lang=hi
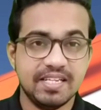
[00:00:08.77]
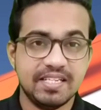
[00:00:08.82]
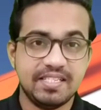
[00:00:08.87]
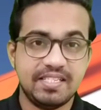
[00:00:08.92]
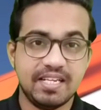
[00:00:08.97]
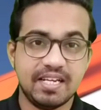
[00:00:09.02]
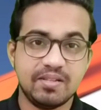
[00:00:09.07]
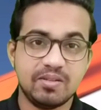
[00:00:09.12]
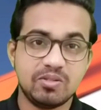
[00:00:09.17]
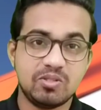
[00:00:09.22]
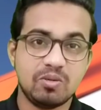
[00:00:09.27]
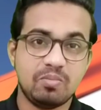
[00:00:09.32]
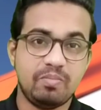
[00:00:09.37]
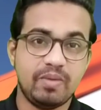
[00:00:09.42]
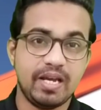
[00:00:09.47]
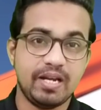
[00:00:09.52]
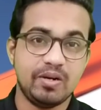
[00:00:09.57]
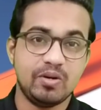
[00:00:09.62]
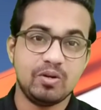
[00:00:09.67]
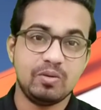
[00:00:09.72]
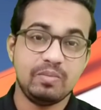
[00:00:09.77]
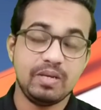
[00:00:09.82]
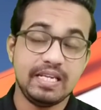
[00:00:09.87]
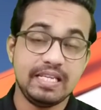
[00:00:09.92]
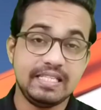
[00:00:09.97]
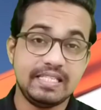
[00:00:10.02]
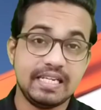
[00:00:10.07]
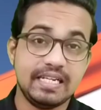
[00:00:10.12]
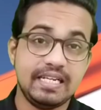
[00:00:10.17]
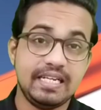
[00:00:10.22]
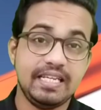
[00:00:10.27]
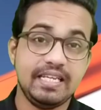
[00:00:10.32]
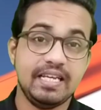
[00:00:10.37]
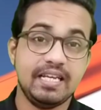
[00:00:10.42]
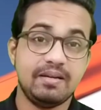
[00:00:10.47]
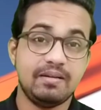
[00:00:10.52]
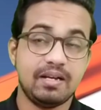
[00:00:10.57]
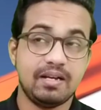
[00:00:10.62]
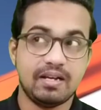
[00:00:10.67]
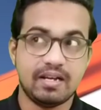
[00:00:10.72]
जी हाँ दोस्तों बैंगलोर में रिसेंटली
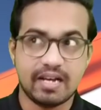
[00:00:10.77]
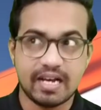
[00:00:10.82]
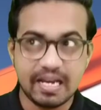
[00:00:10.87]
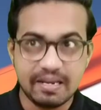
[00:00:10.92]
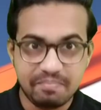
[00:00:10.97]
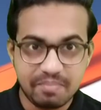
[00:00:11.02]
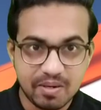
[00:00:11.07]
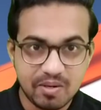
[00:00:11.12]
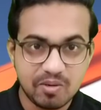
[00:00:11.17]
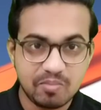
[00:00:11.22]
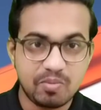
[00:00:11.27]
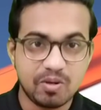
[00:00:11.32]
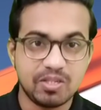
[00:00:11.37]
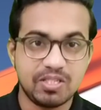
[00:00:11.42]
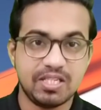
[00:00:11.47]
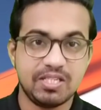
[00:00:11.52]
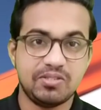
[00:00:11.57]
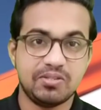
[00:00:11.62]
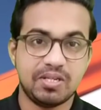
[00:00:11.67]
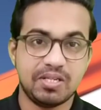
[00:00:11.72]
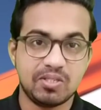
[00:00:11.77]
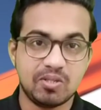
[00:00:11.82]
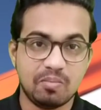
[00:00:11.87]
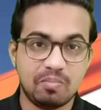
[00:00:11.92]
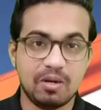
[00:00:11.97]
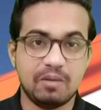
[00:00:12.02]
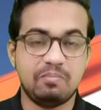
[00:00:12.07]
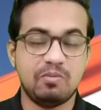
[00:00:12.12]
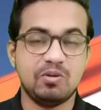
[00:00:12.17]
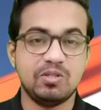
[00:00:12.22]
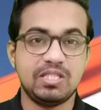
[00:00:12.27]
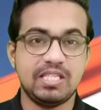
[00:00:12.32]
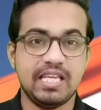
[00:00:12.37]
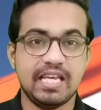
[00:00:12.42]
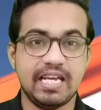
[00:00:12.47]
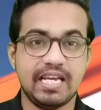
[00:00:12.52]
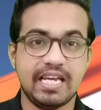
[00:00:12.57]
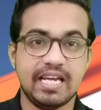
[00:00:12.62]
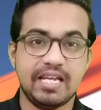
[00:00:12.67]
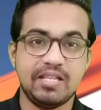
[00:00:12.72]
एक हाइपर लूप प्रोजेक्ट जो है इसको प्रपोज
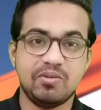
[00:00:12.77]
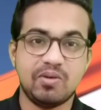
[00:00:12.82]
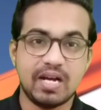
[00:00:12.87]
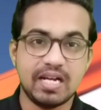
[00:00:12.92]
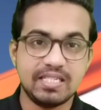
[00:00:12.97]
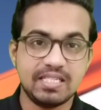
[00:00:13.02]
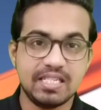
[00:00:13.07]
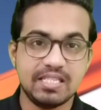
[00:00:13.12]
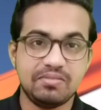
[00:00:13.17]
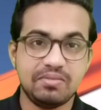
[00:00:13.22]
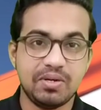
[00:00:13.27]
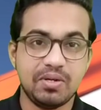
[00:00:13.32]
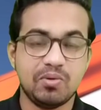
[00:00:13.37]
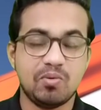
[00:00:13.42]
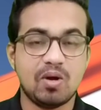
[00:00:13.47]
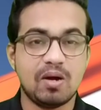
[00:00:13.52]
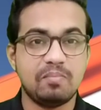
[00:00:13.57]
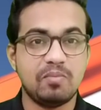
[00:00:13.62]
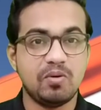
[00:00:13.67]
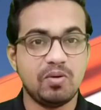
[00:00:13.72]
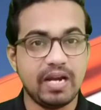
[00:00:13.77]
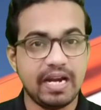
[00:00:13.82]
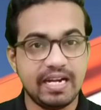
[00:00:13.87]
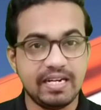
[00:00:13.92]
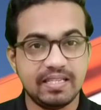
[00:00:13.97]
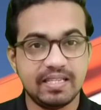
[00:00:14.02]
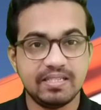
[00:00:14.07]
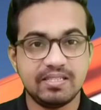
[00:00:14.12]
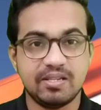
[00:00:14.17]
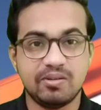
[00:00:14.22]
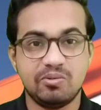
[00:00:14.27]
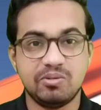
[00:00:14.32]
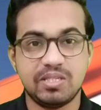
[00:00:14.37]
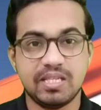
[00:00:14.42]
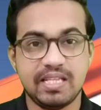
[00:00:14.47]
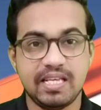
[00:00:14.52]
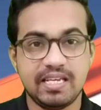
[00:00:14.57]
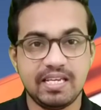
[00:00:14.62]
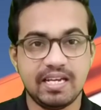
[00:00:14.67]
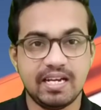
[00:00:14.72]
किया गया है तो आज की इस वीडियो को आप लोग एंड तक जरूर
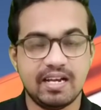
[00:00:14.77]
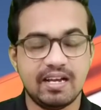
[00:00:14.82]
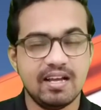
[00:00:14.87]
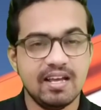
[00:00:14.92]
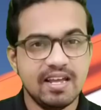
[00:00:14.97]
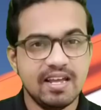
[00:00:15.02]
से देखेगा